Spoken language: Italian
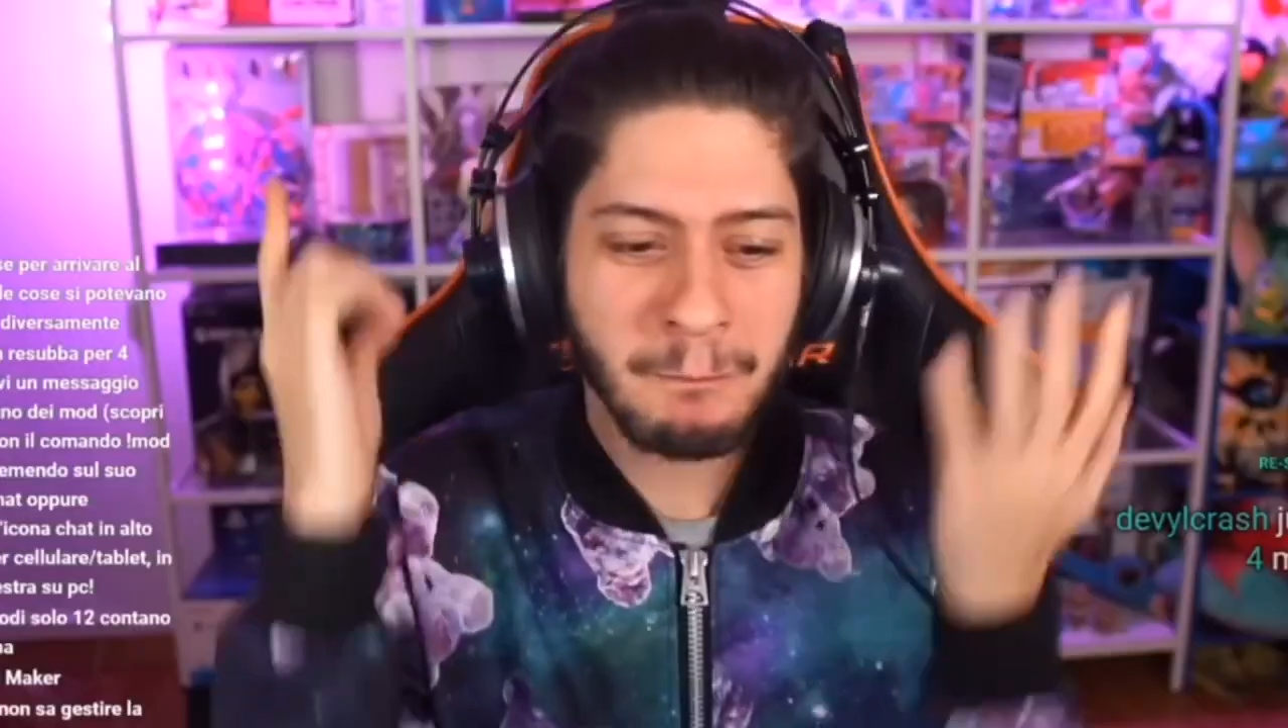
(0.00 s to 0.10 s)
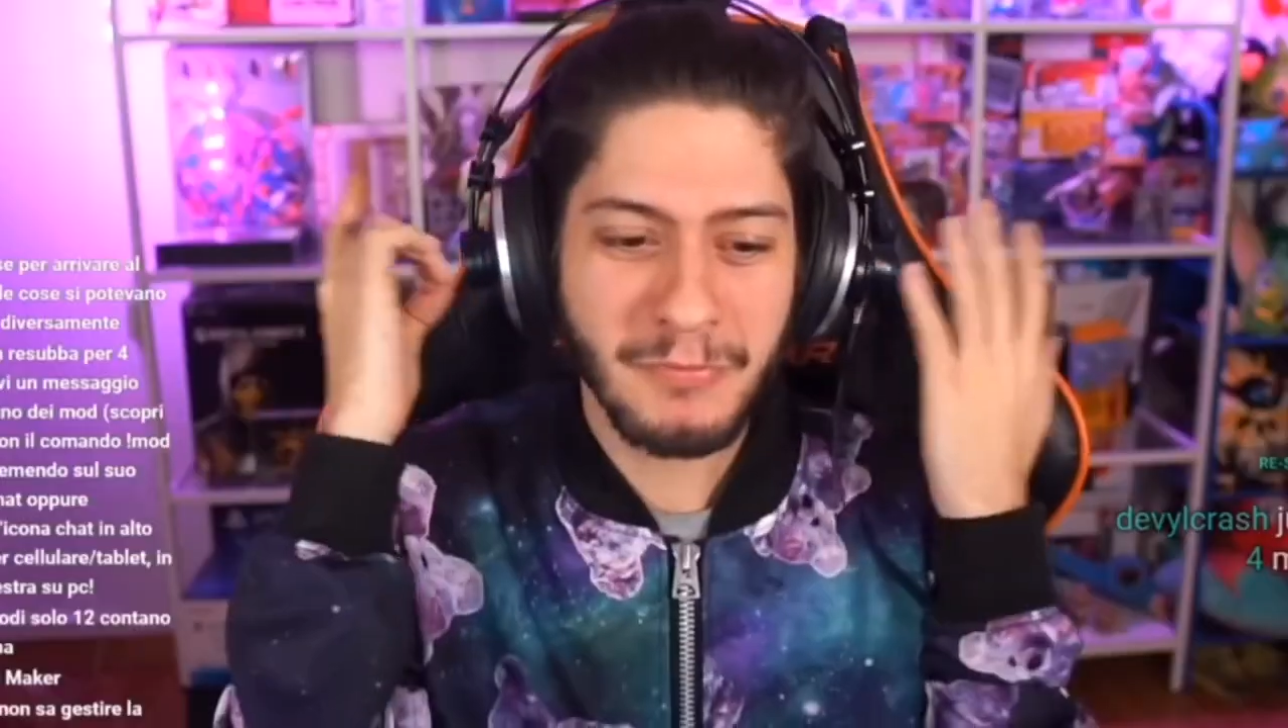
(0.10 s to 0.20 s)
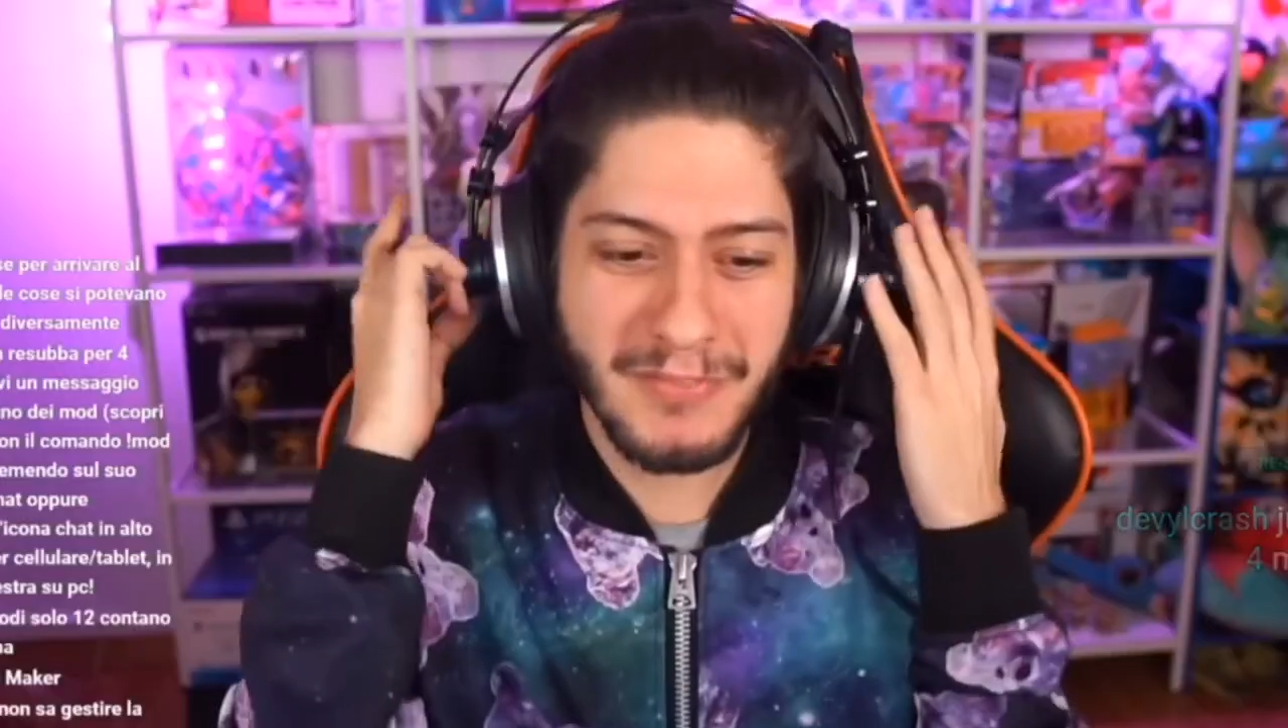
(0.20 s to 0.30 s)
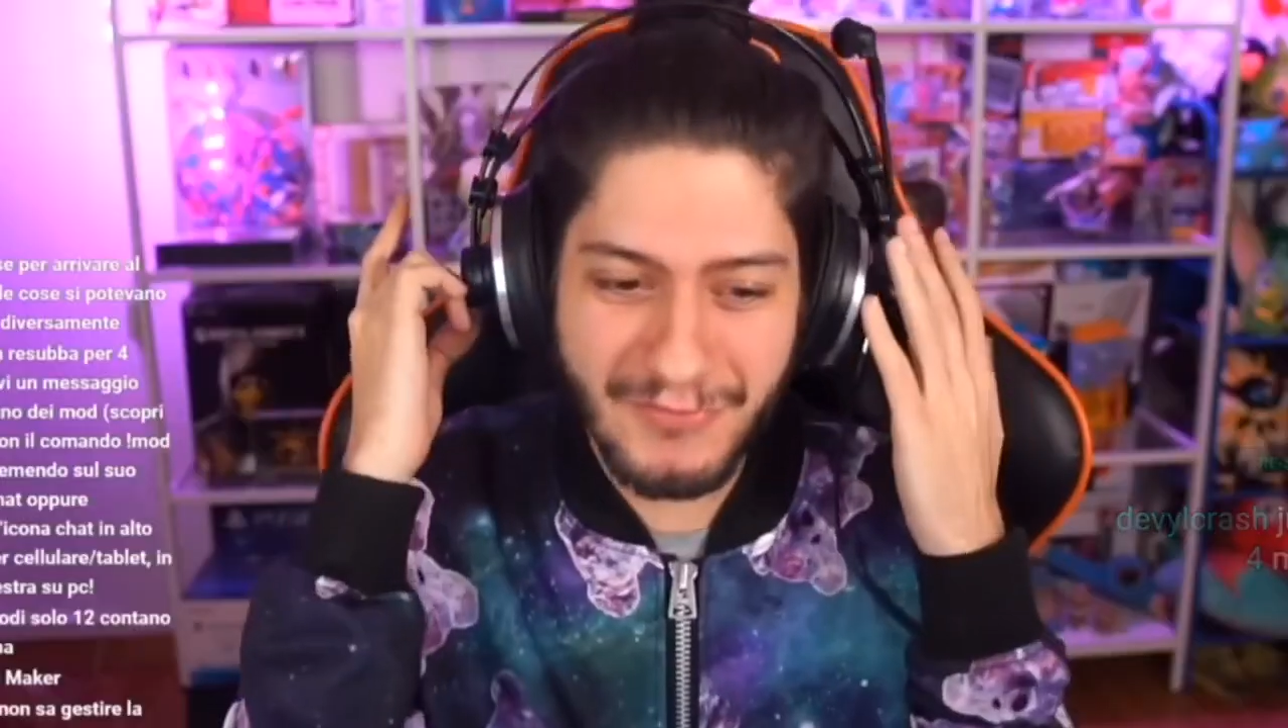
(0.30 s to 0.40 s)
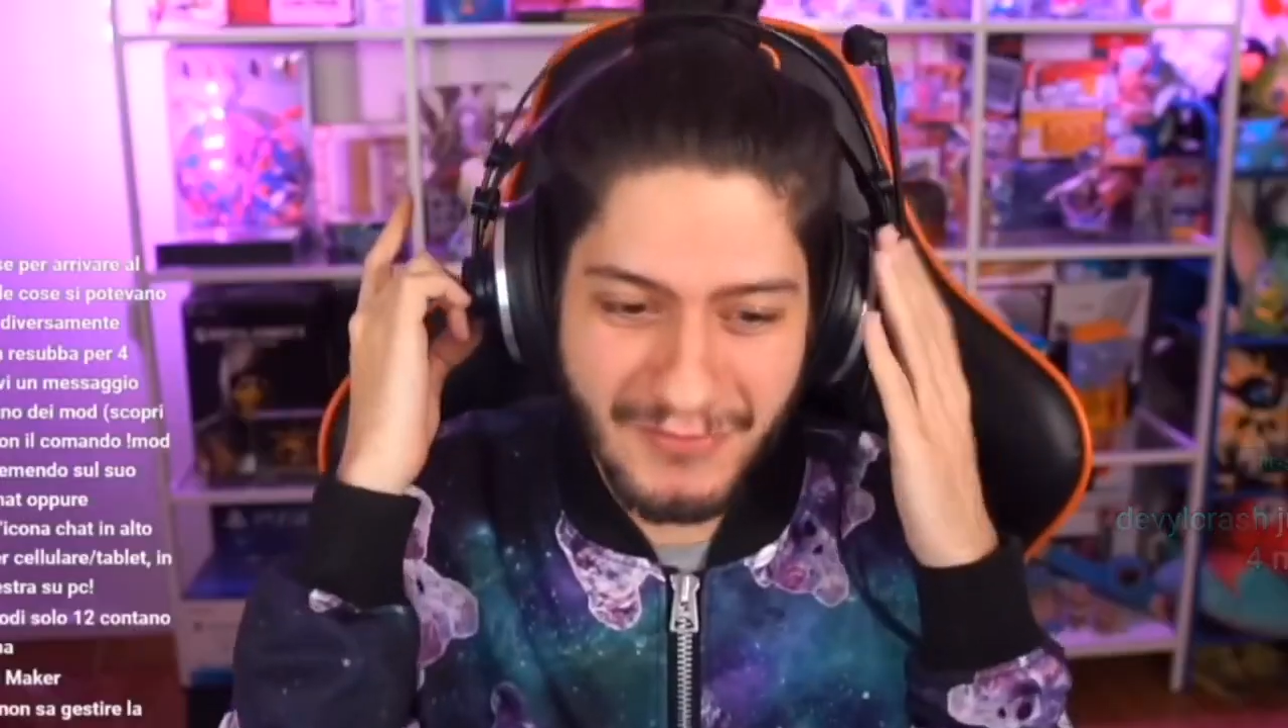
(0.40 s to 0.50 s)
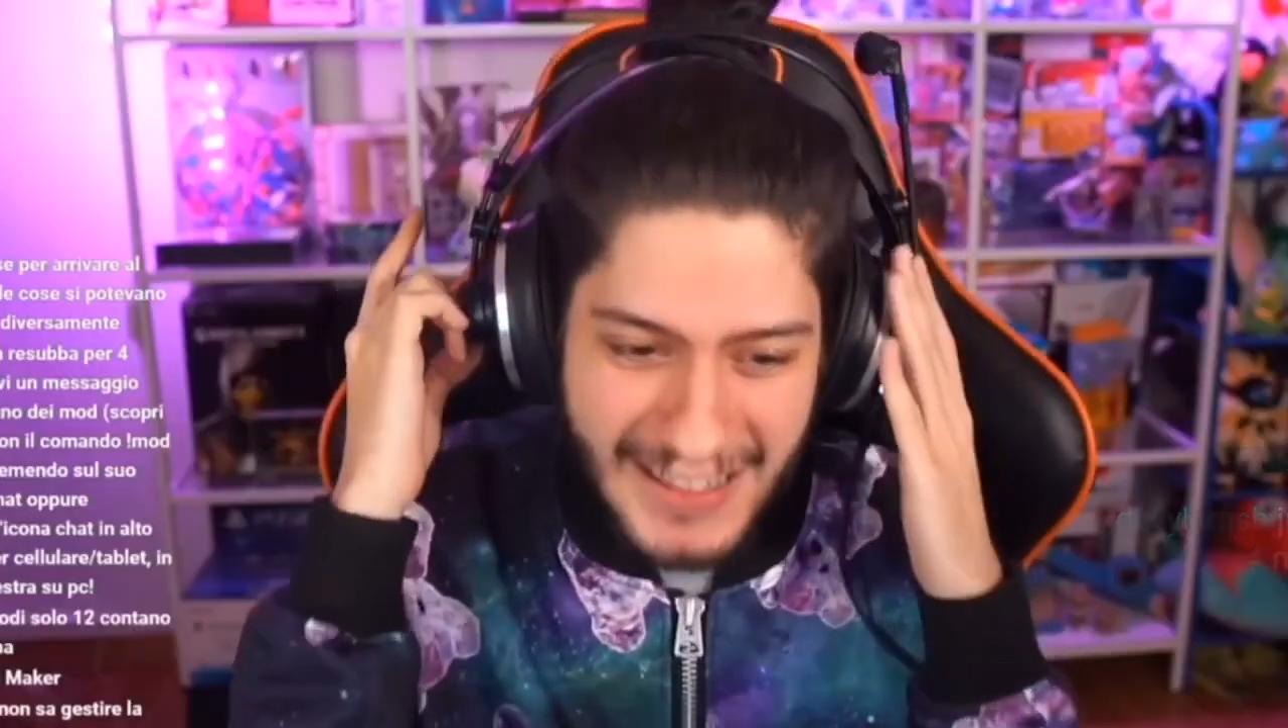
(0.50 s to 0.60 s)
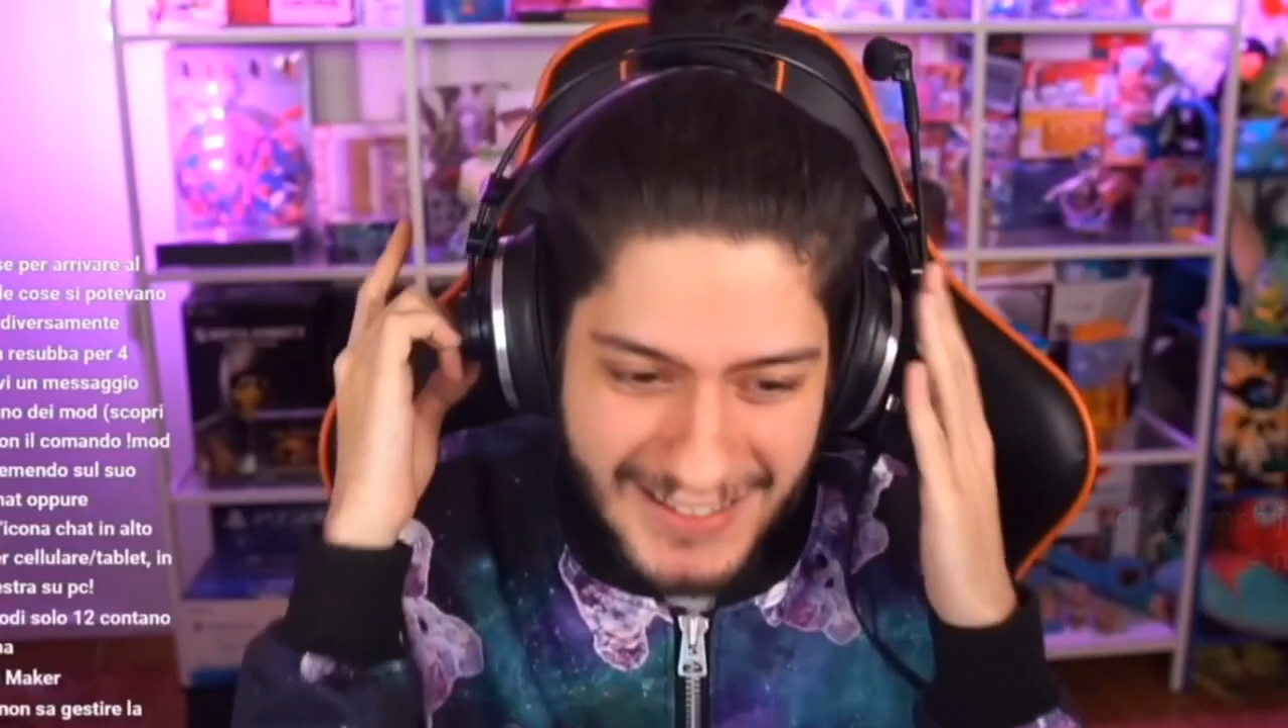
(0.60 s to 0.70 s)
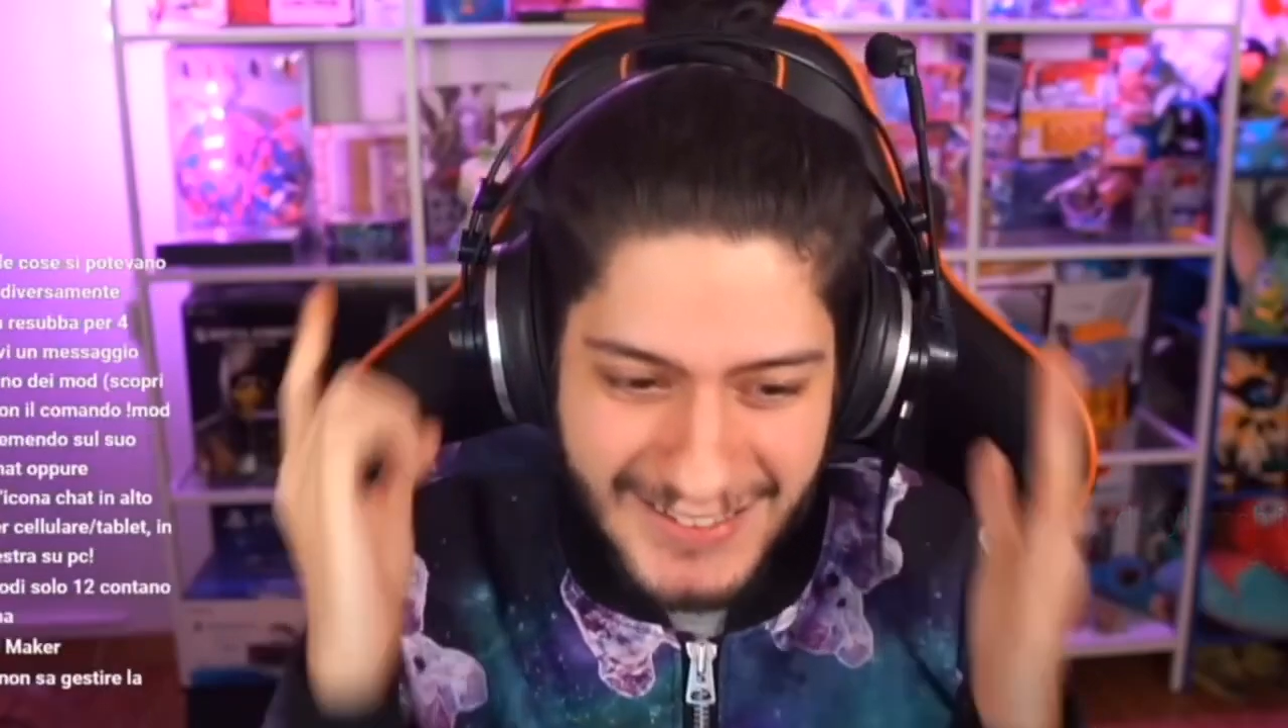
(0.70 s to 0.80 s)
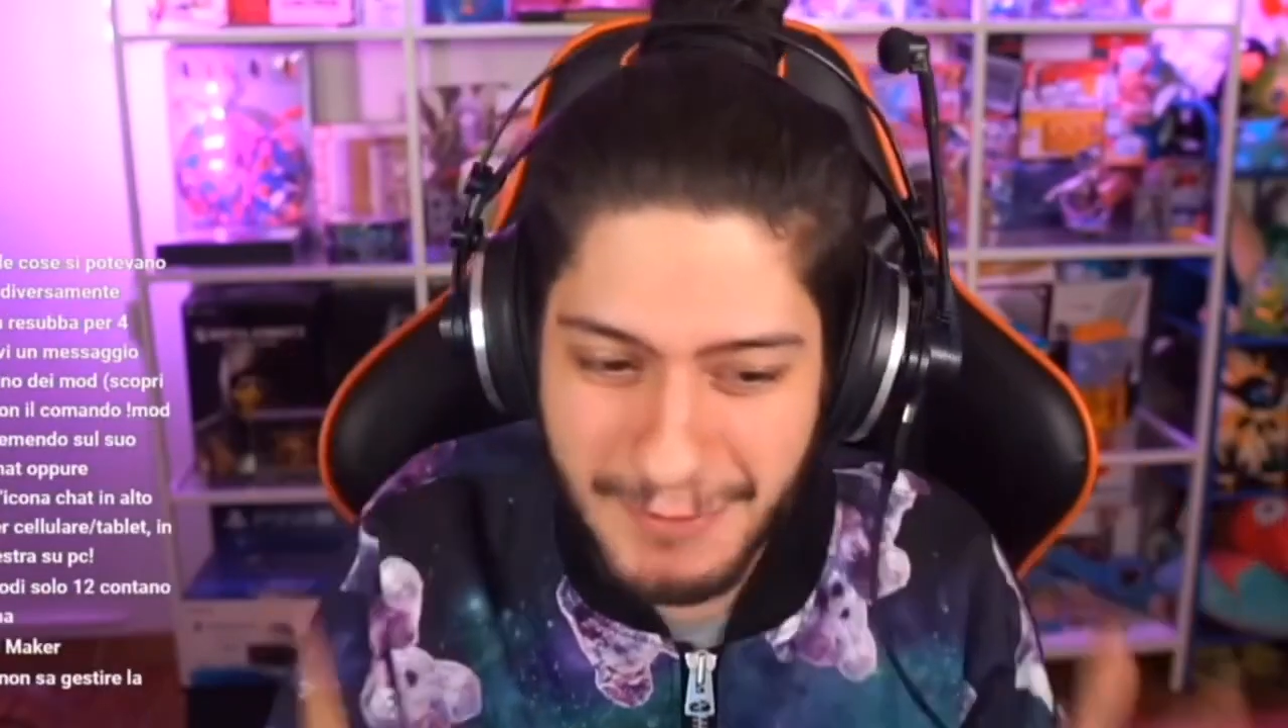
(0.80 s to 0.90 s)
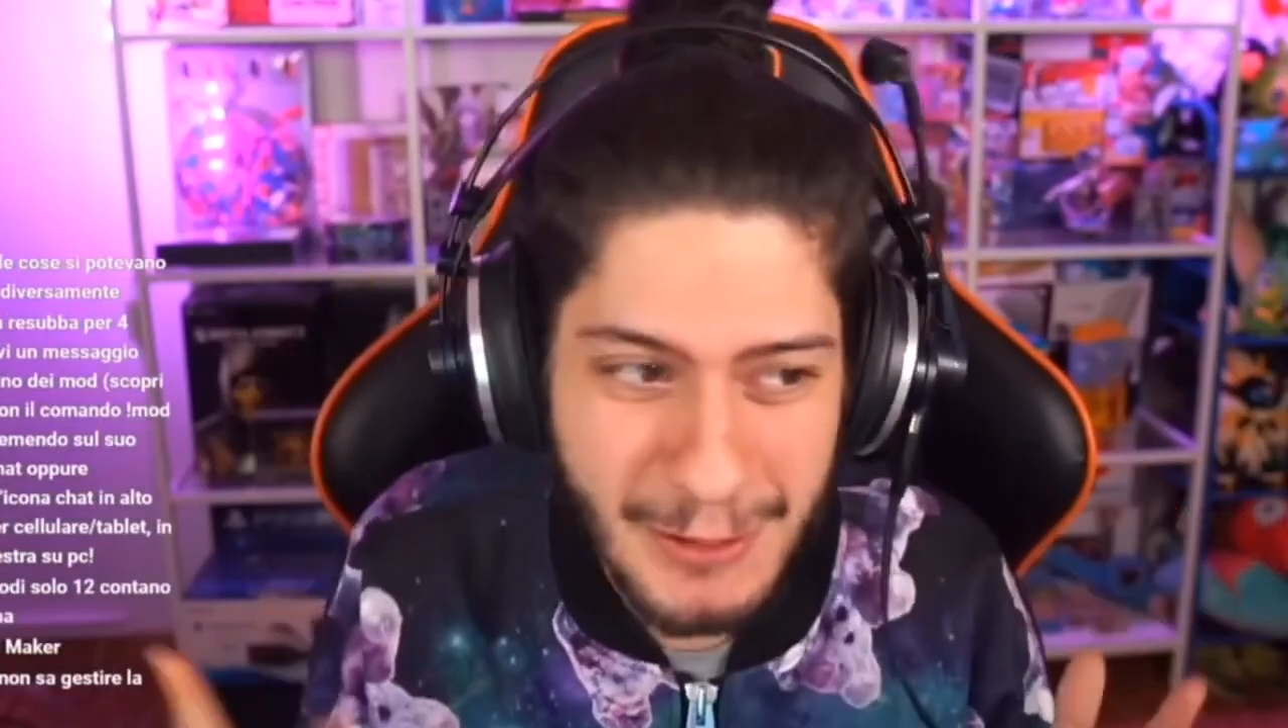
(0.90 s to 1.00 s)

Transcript: 20